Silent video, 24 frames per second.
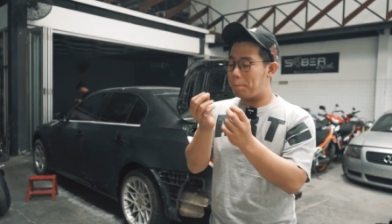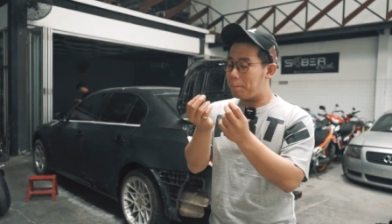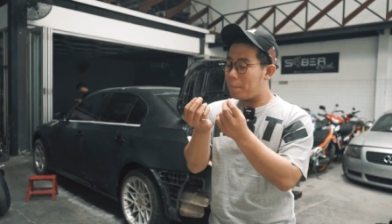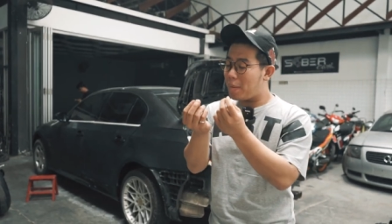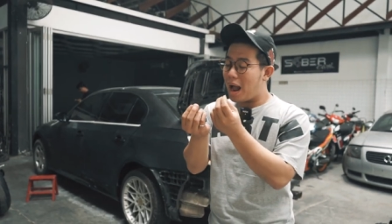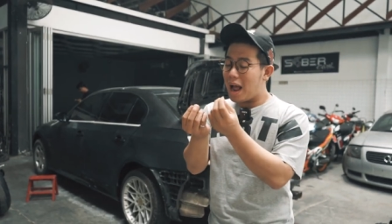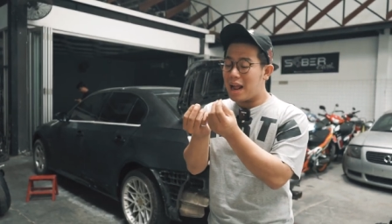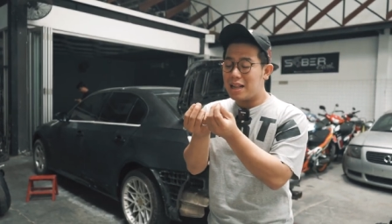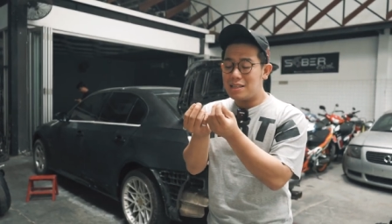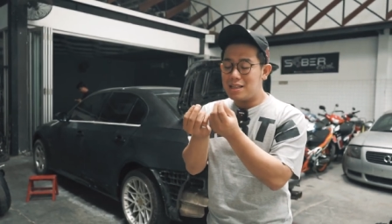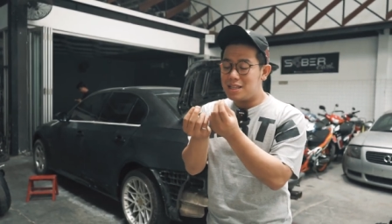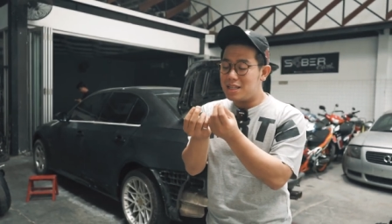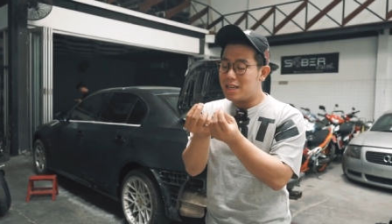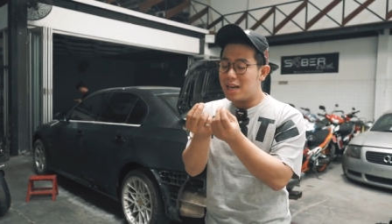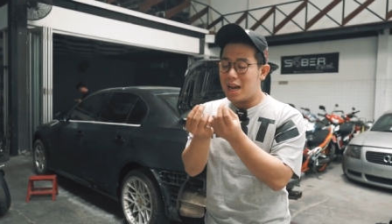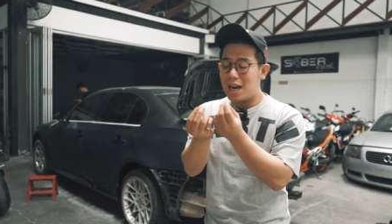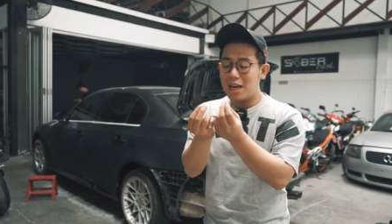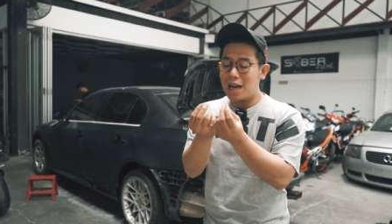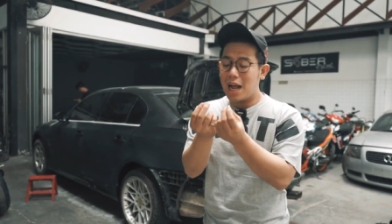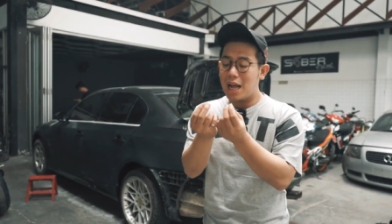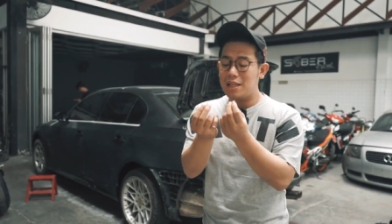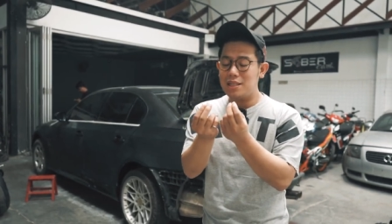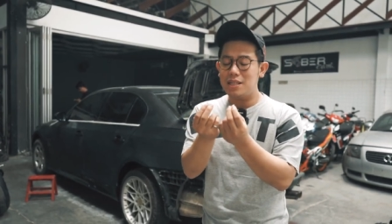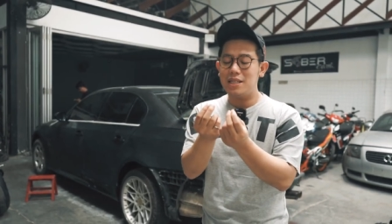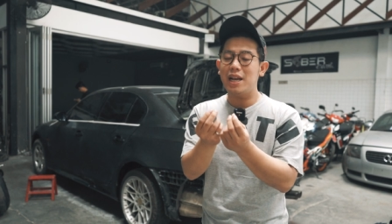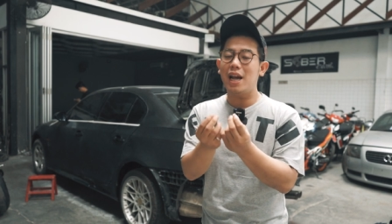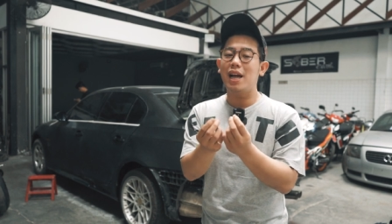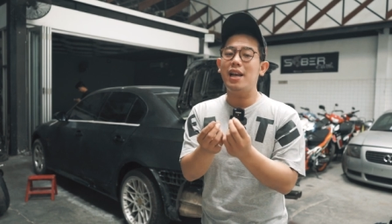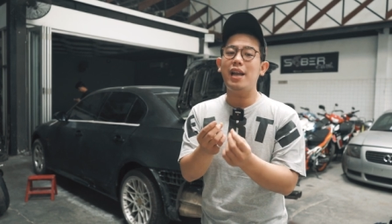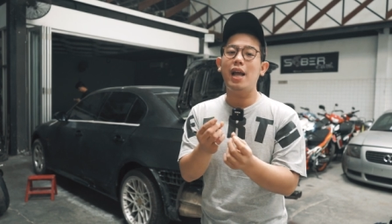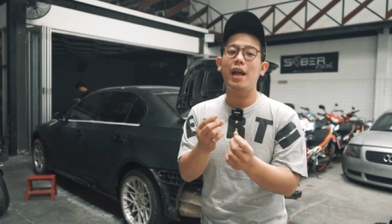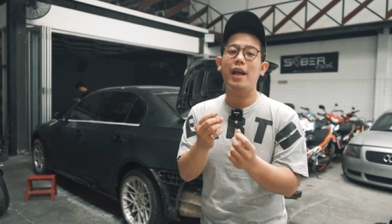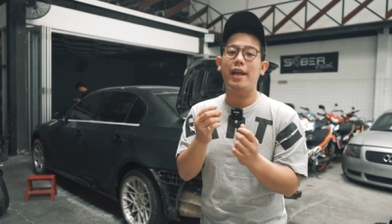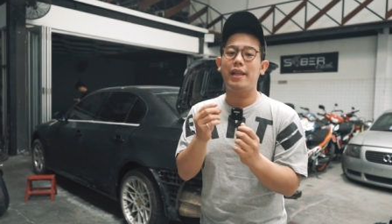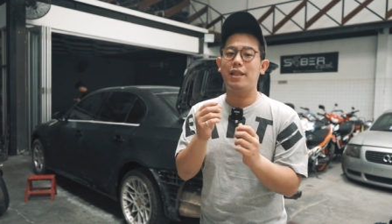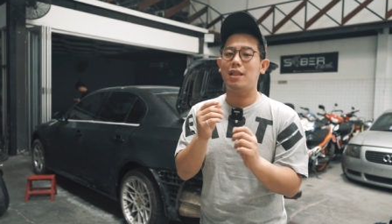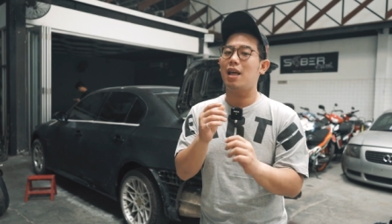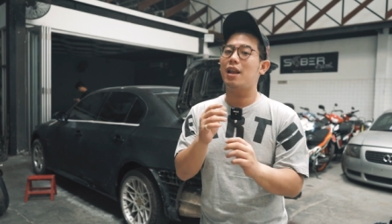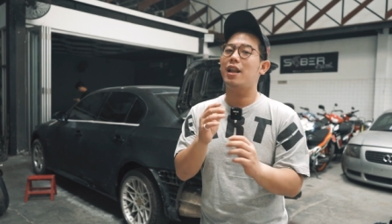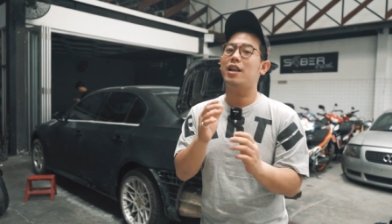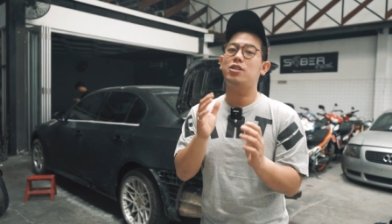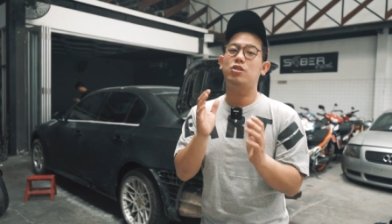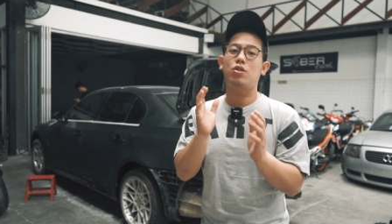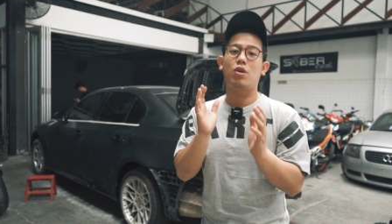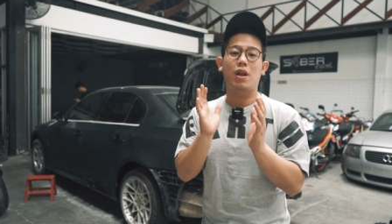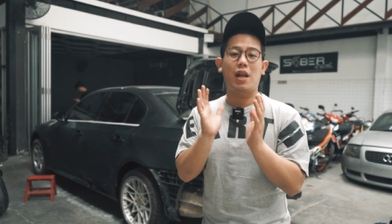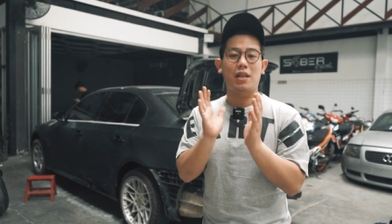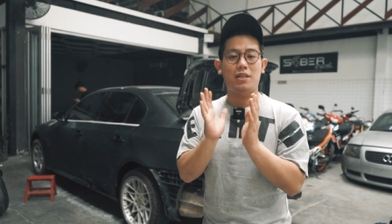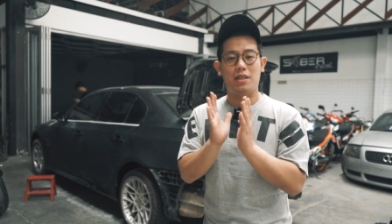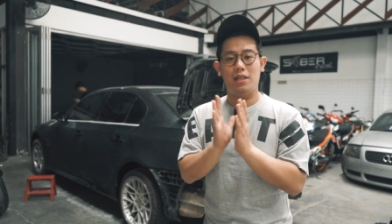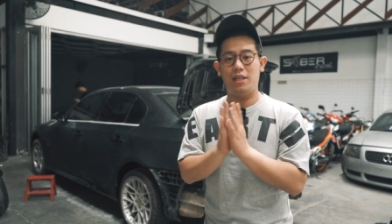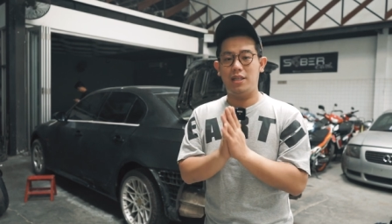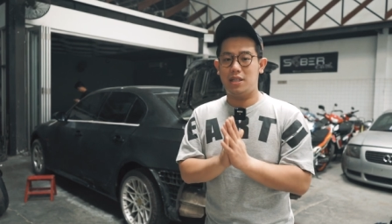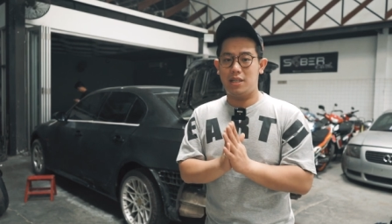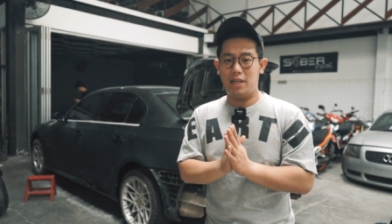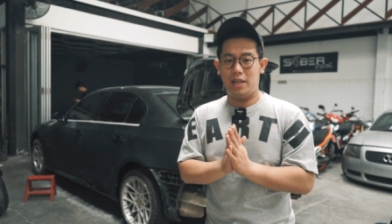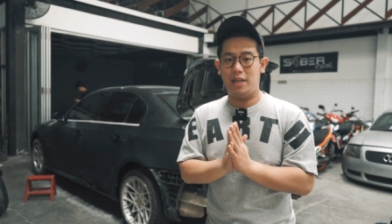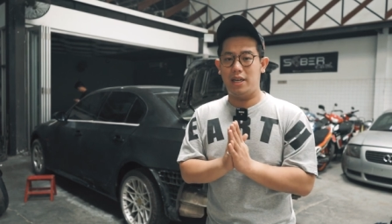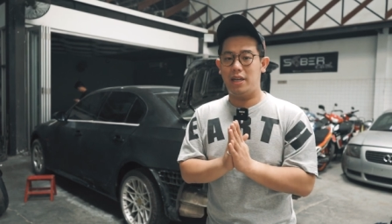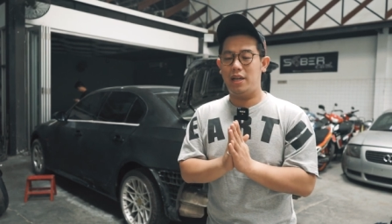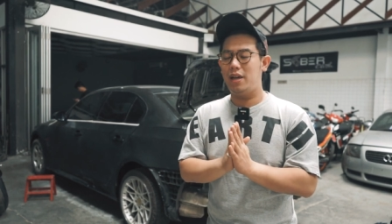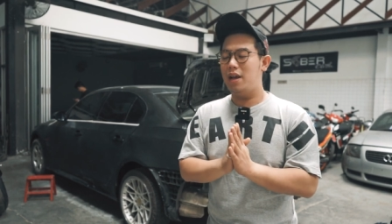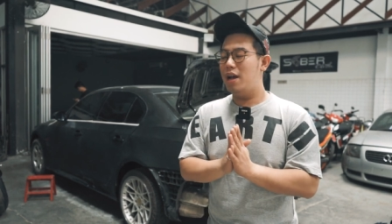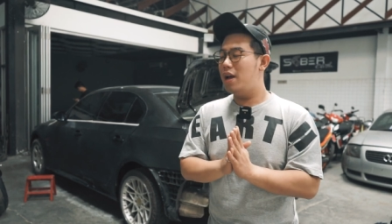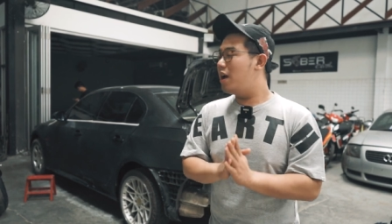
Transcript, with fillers: kancingan-kancingan yang kita restorasi di sini.